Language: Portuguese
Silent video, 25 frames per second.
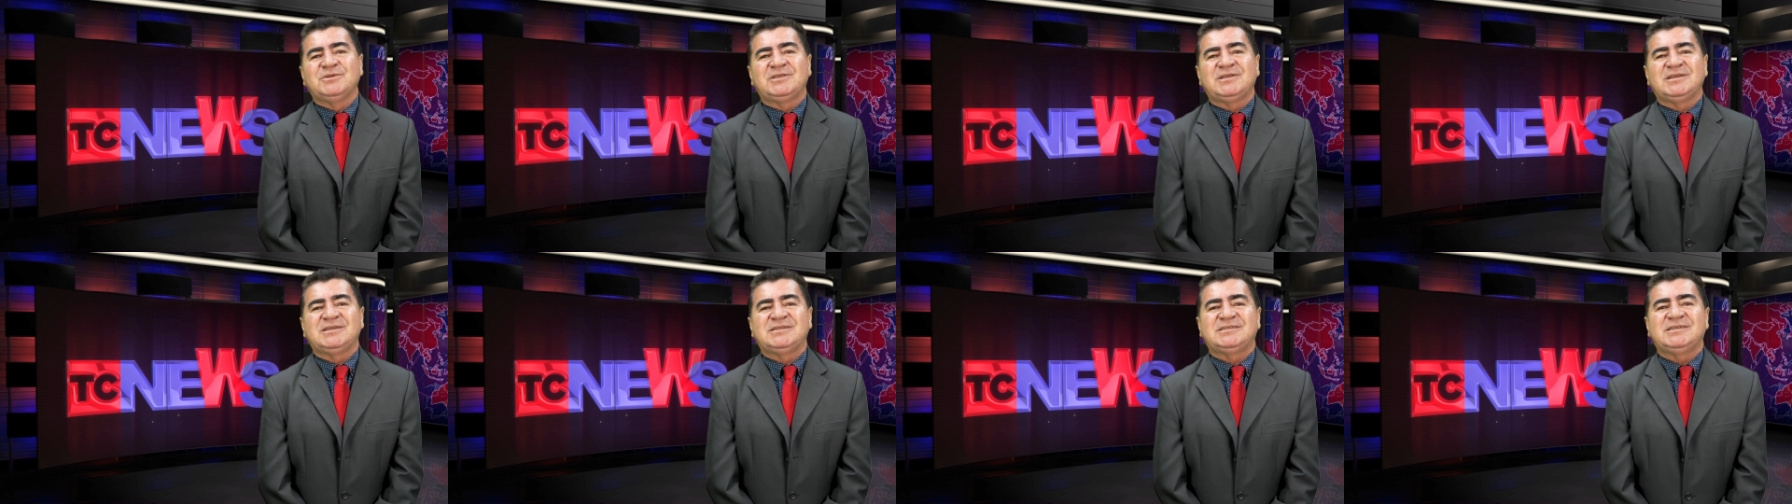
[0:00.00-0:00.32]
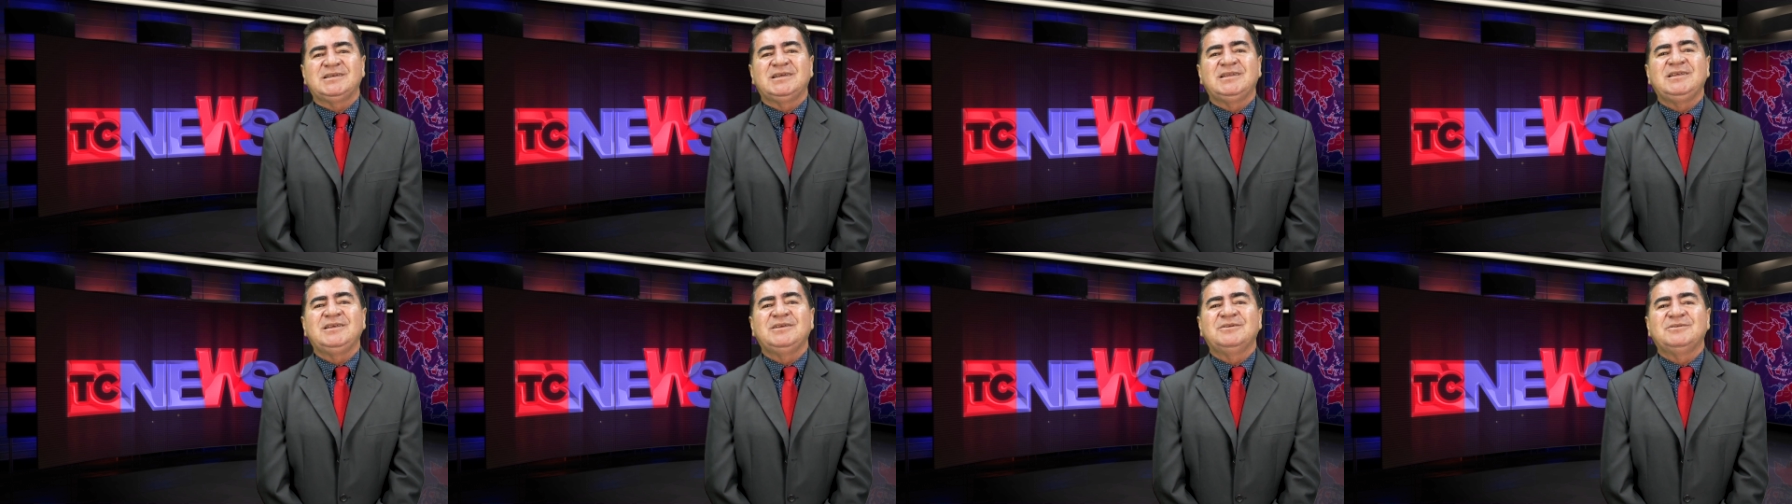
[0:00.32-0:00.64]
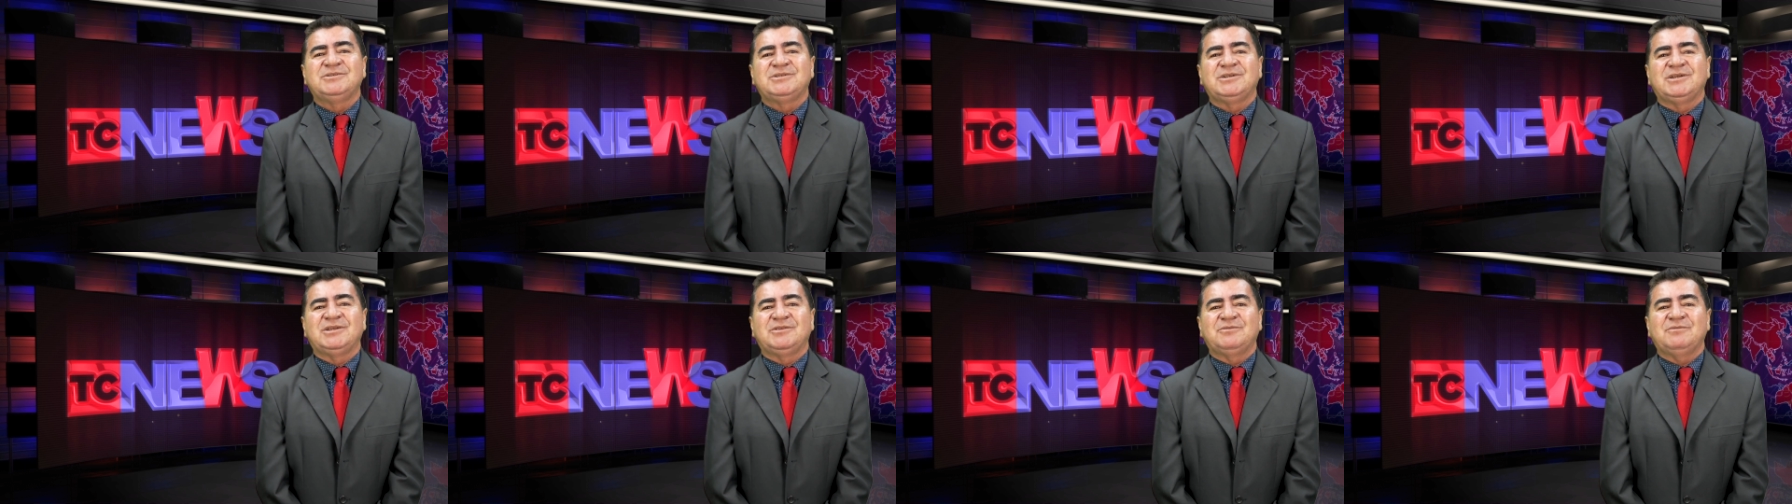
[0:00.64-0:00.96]
TC
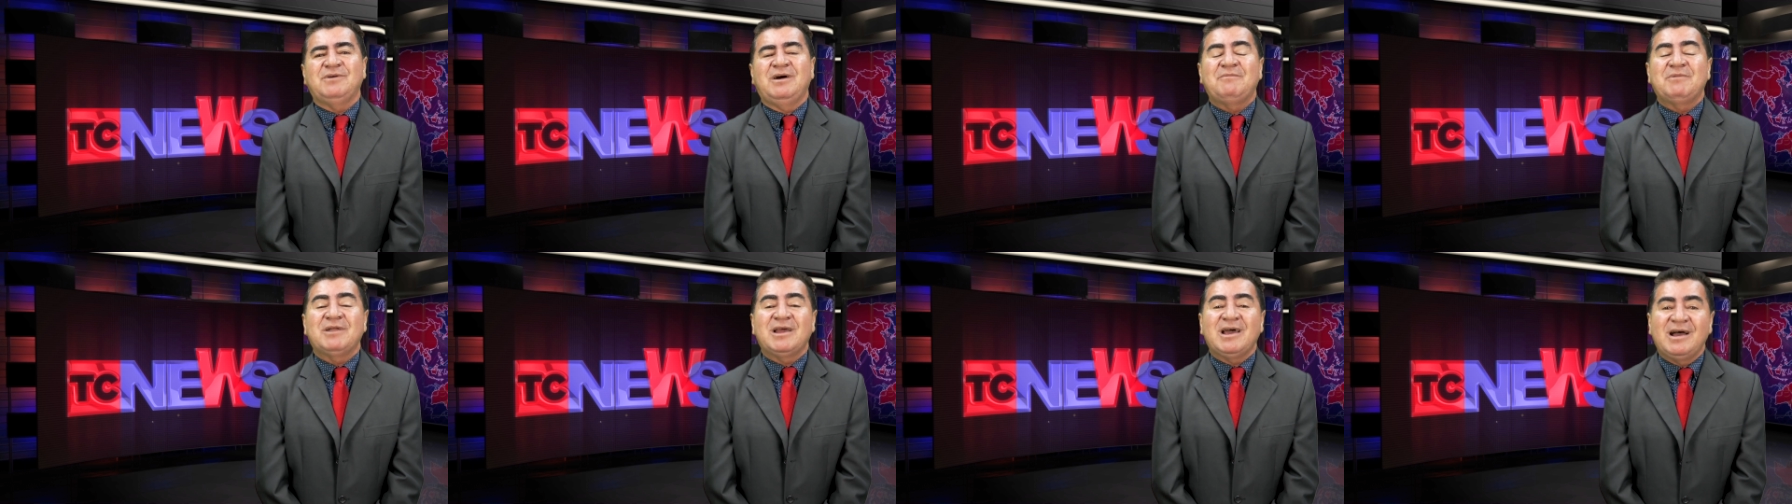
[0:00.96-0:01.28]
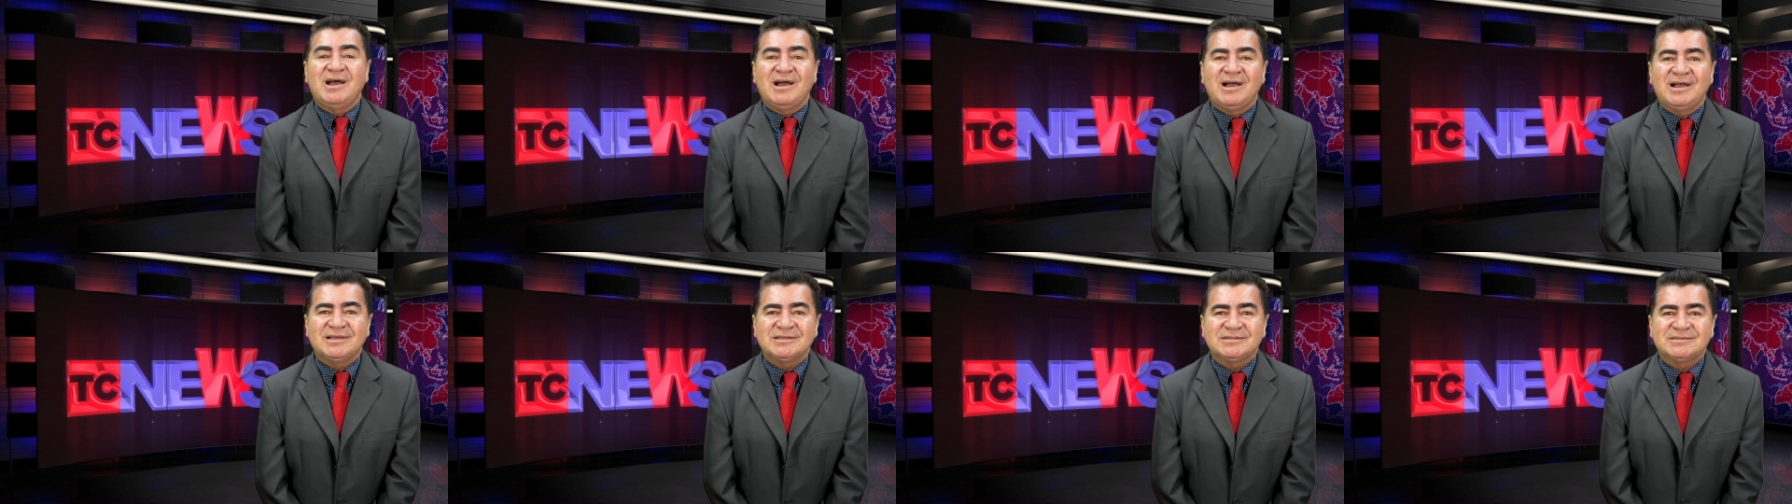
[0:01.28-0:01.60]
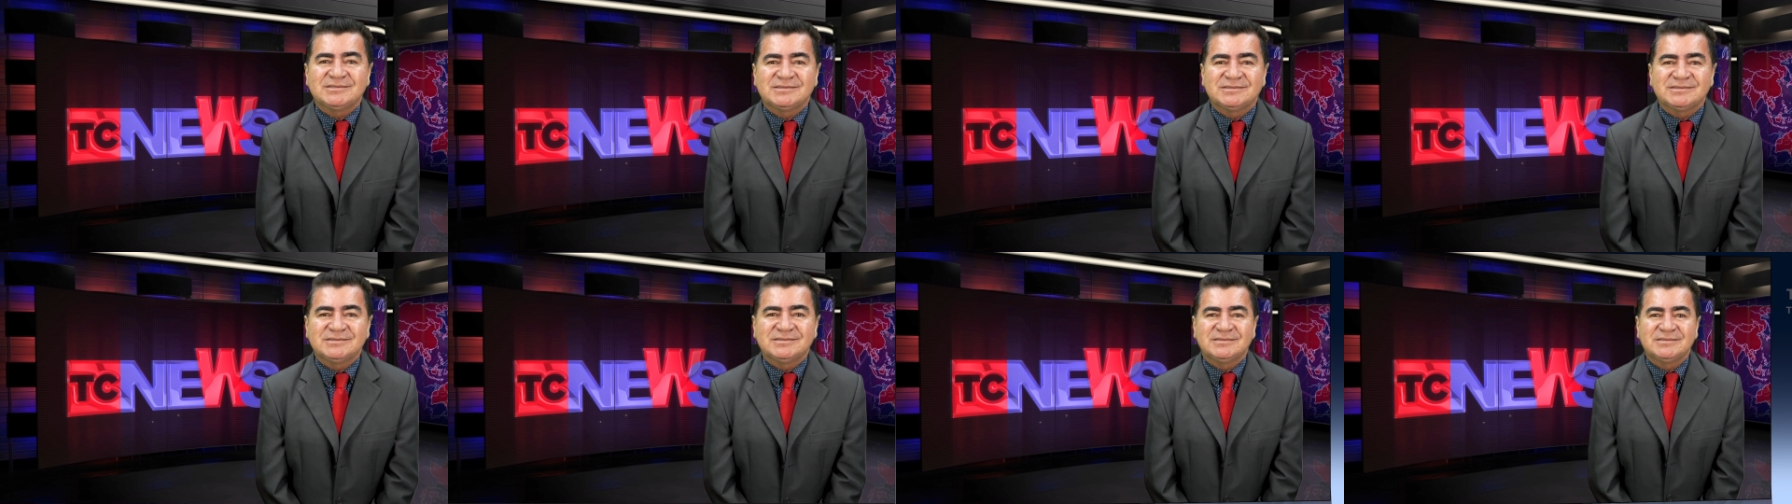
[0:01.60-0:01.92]
News, gente. Um
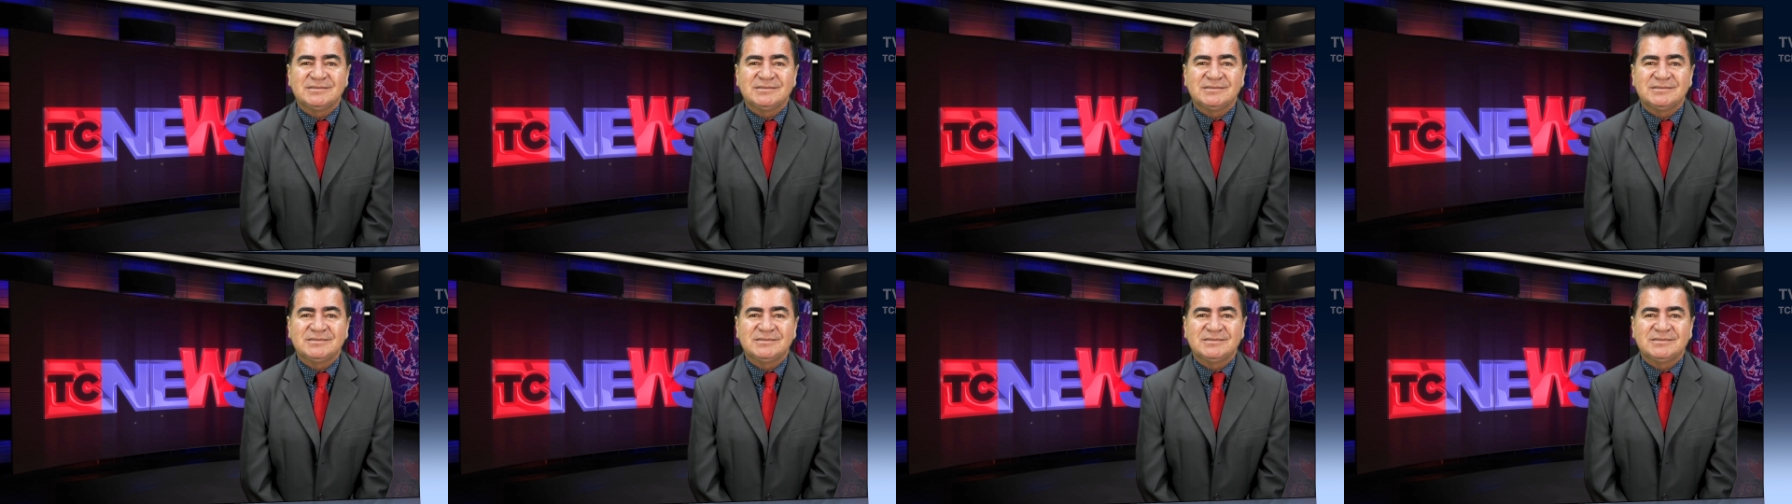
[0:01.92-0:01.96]
abraço!